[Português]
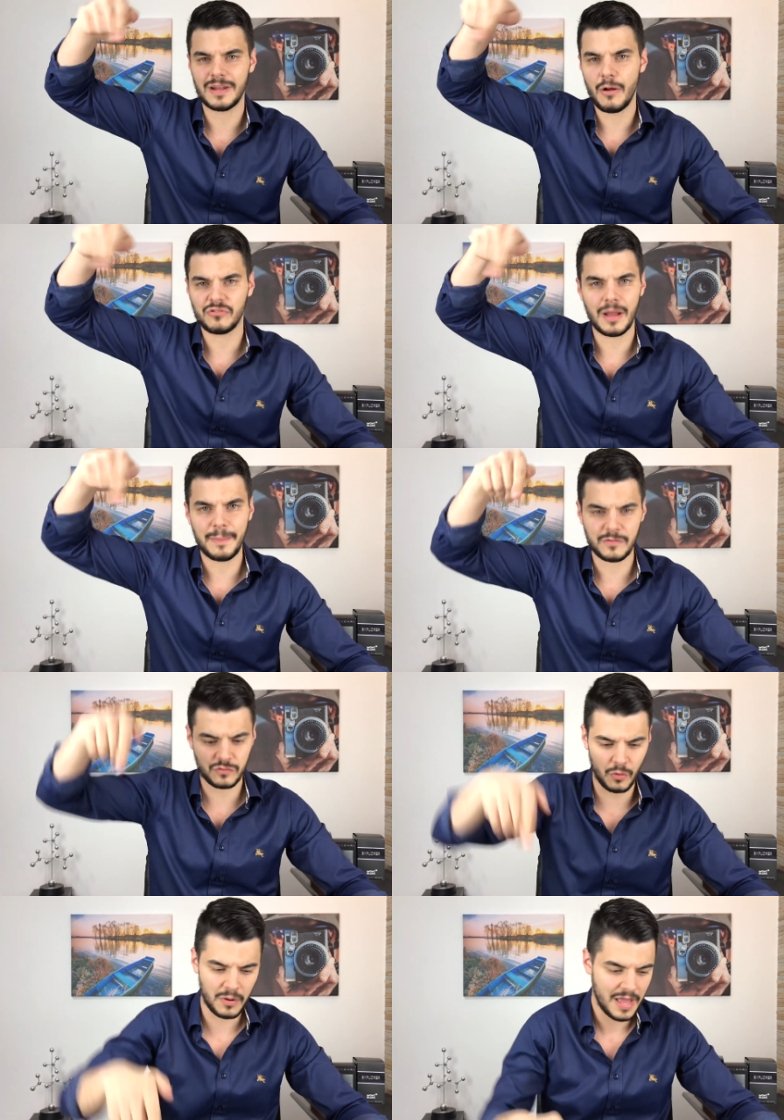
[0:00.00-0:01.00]
né, ou já
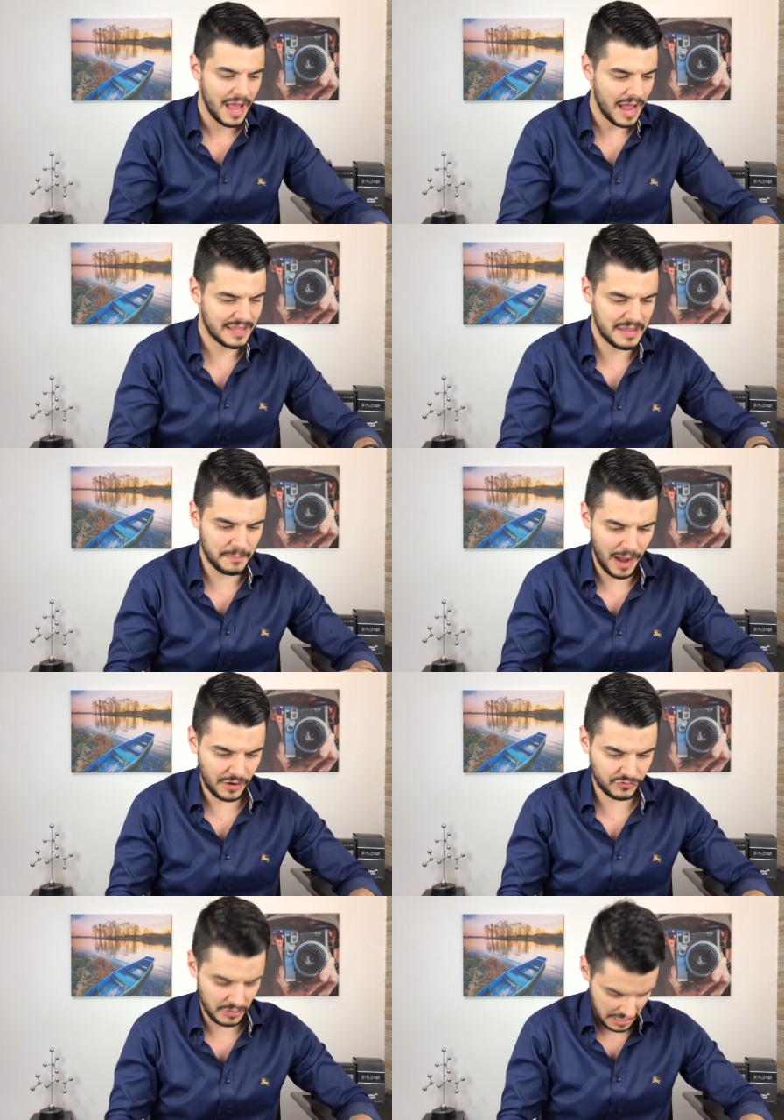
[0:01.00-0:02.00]
passou aqui
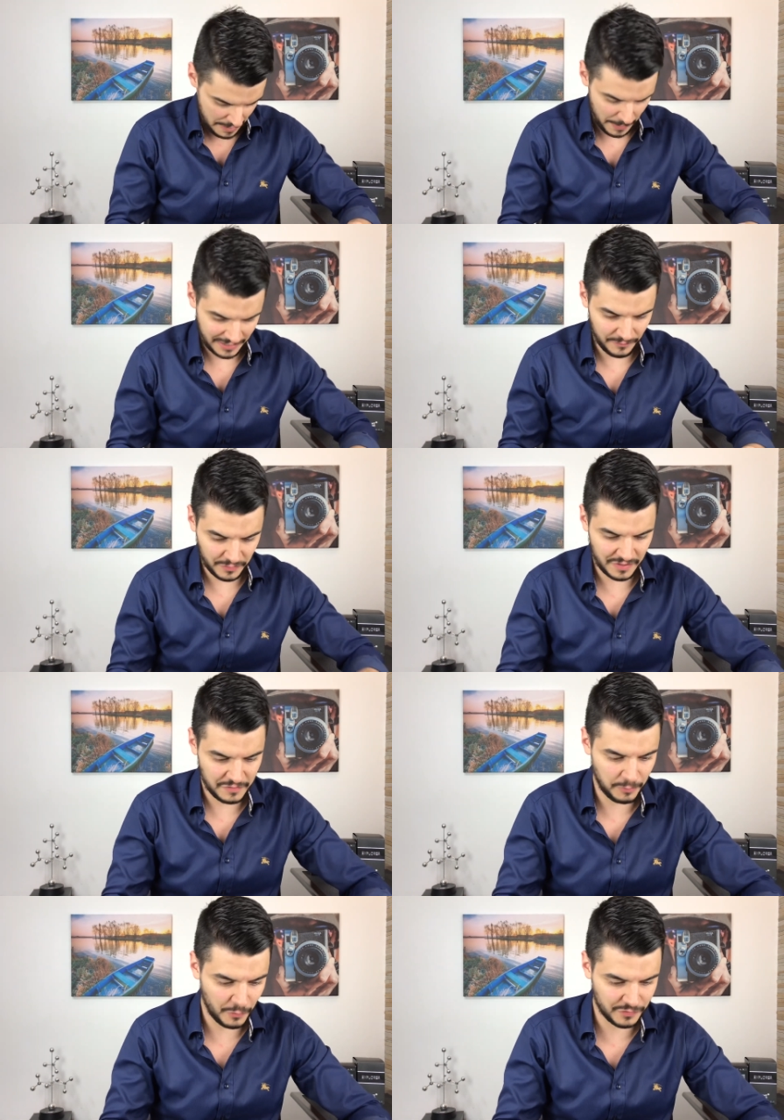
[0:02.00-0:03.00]
embaixo para que vocês
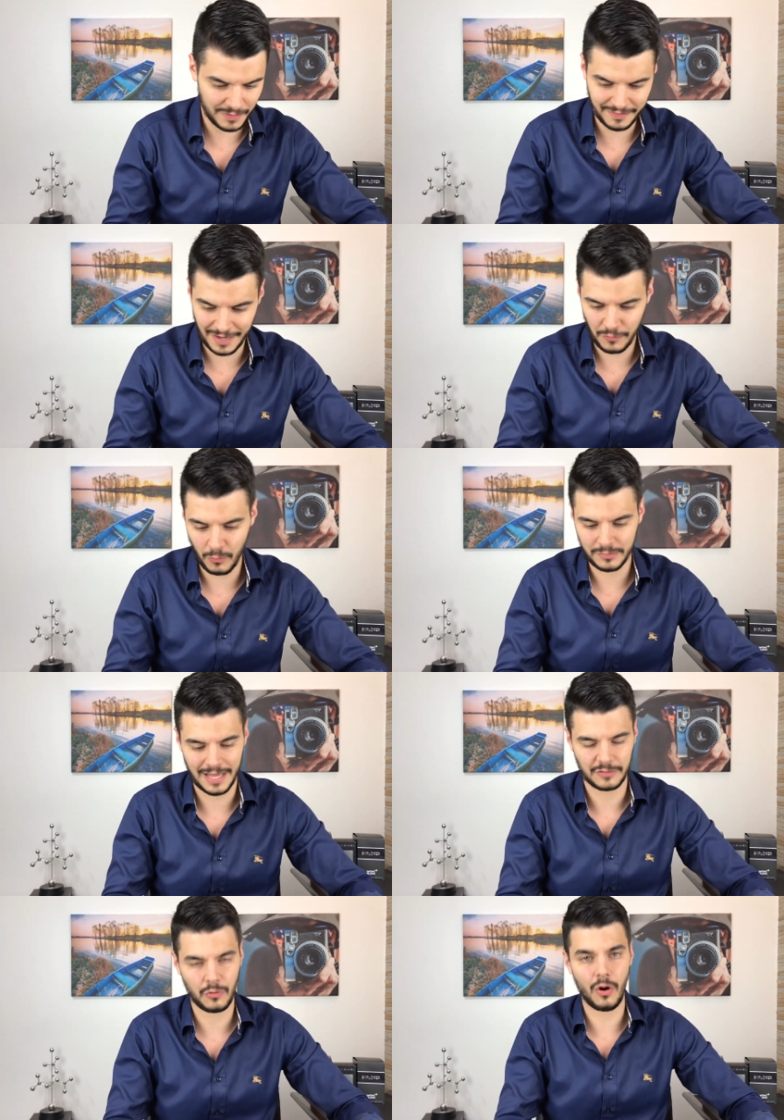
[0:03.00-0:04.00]
possam entrar em contato.